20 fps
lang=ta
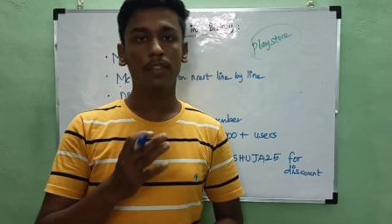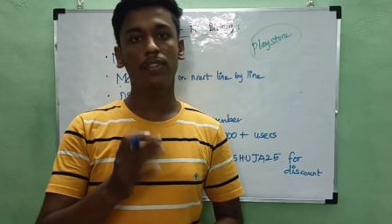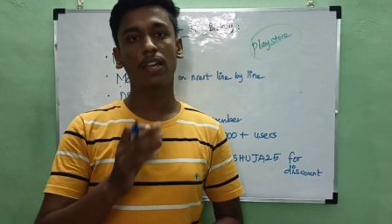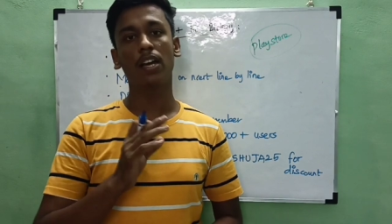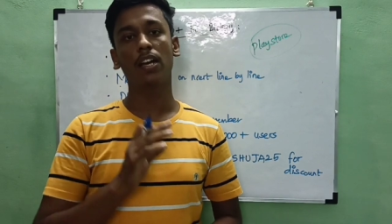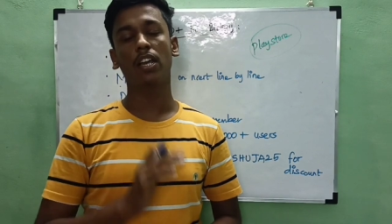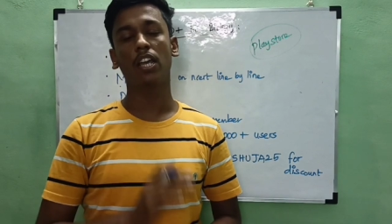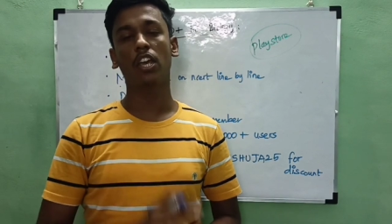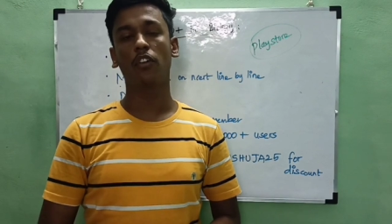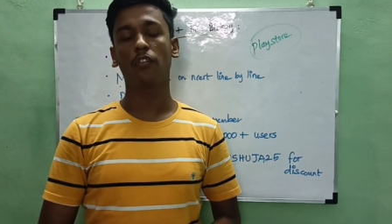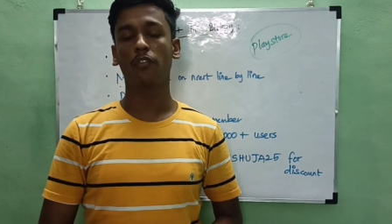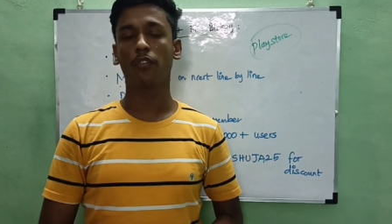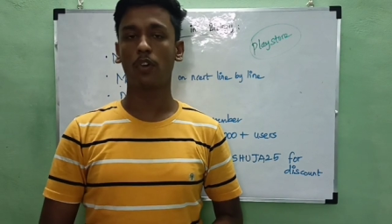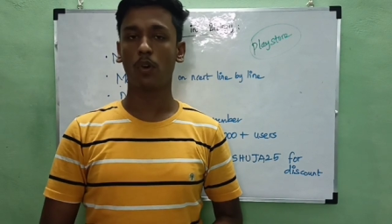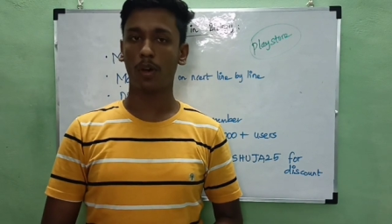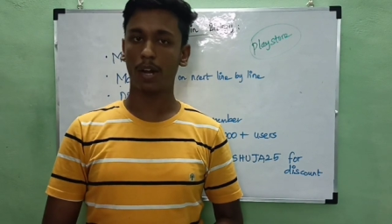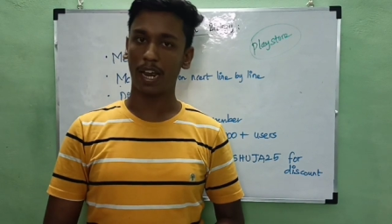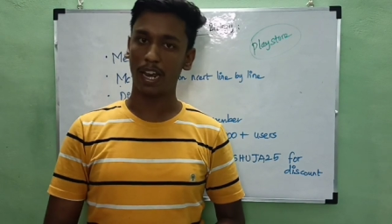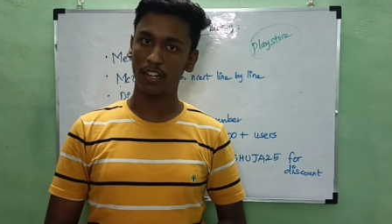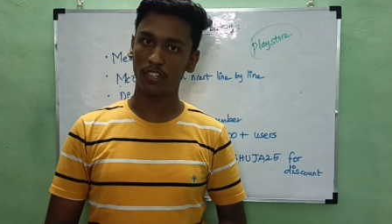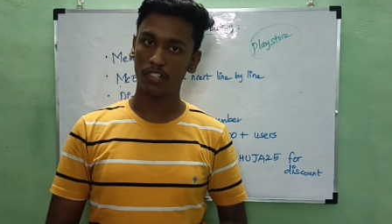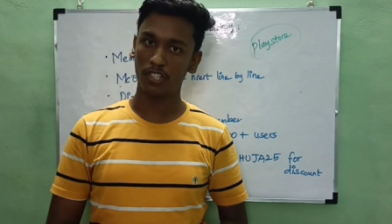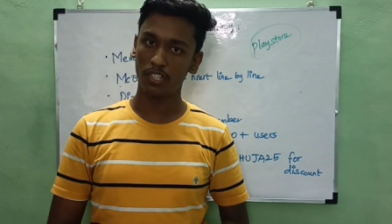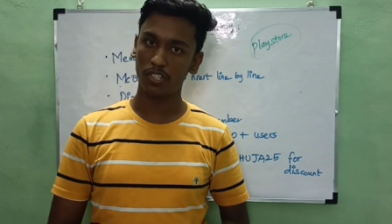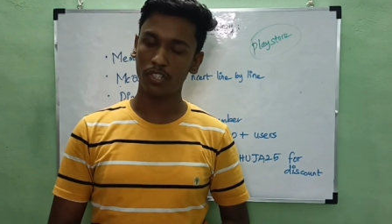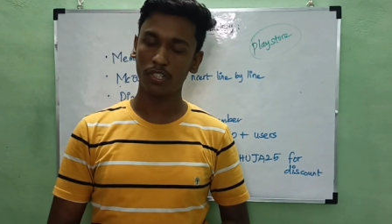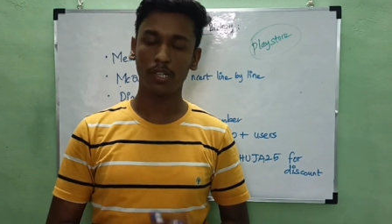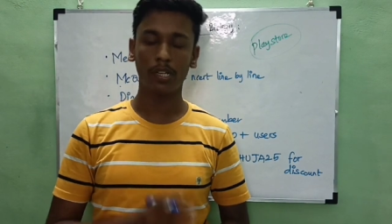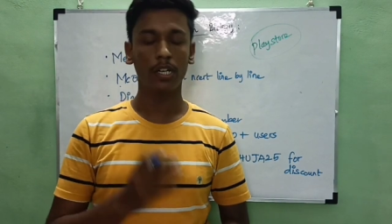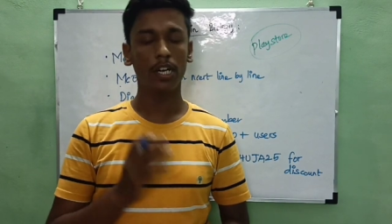தென் இஃப் யூ ஆர்
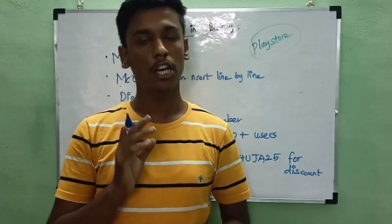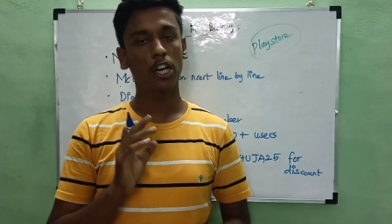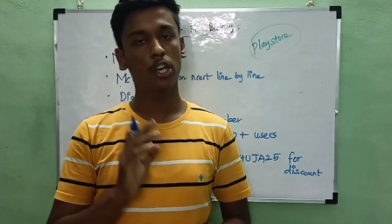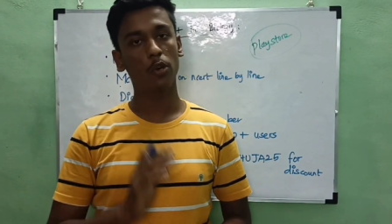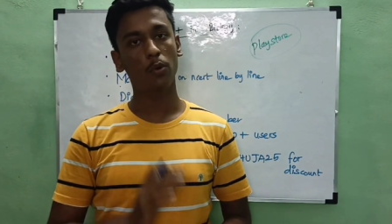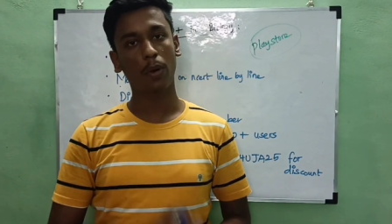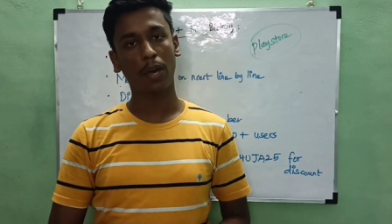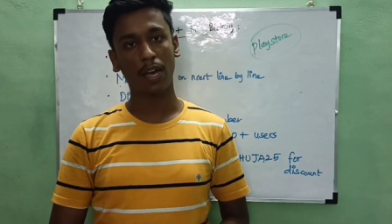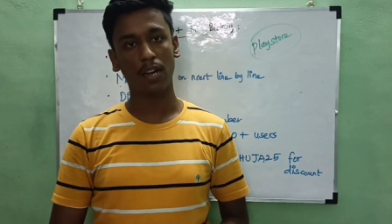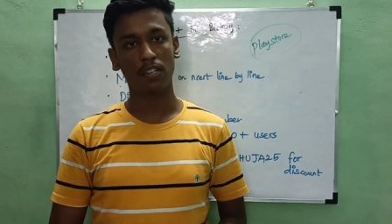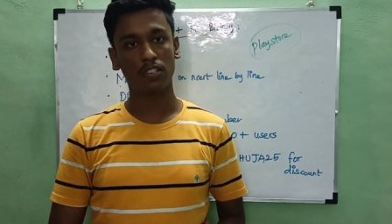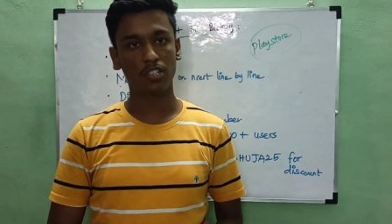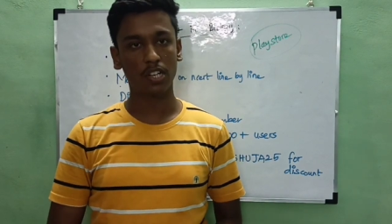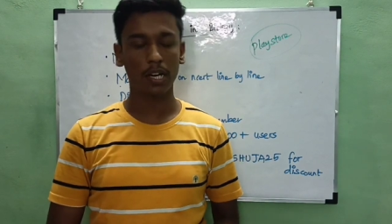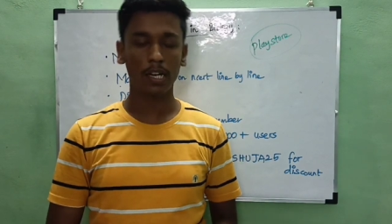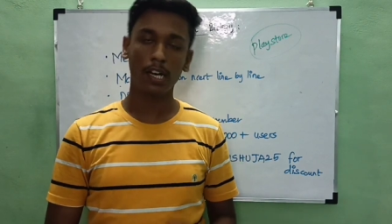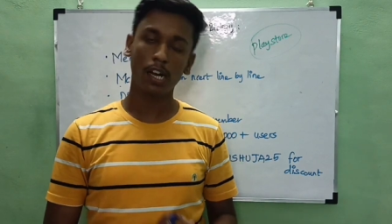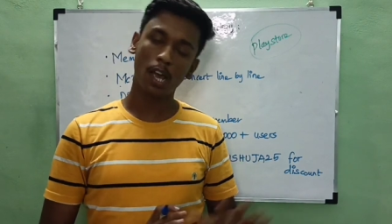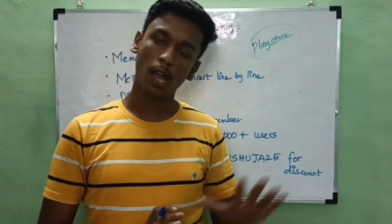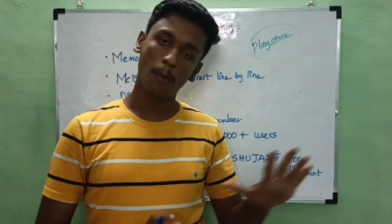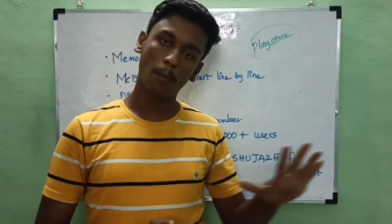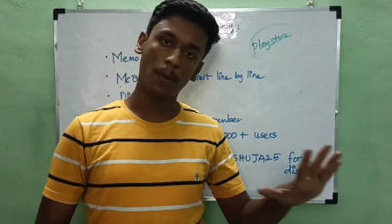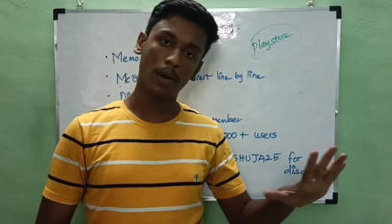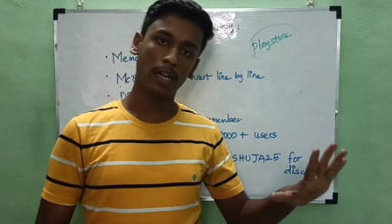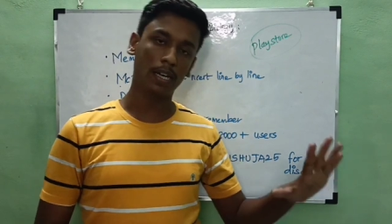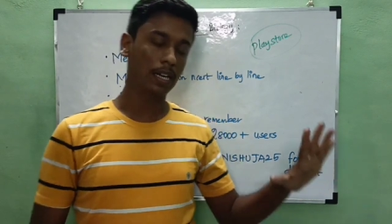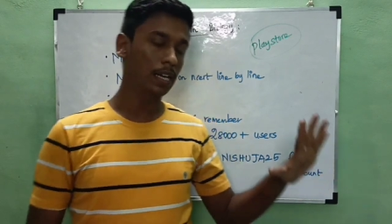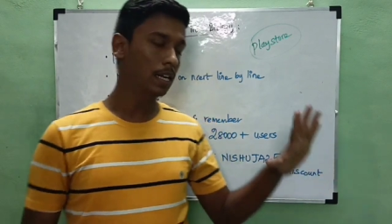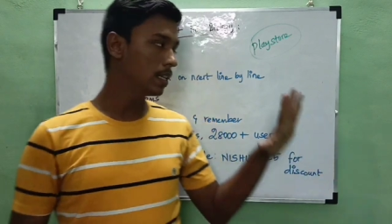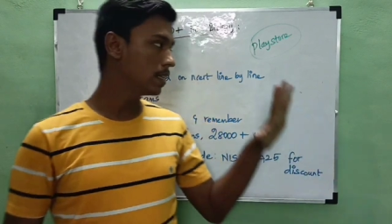இன்ட்ரெஸ்டட் யூ கேன் ஜாயின்
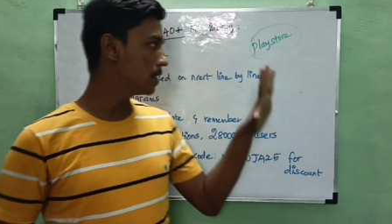பட்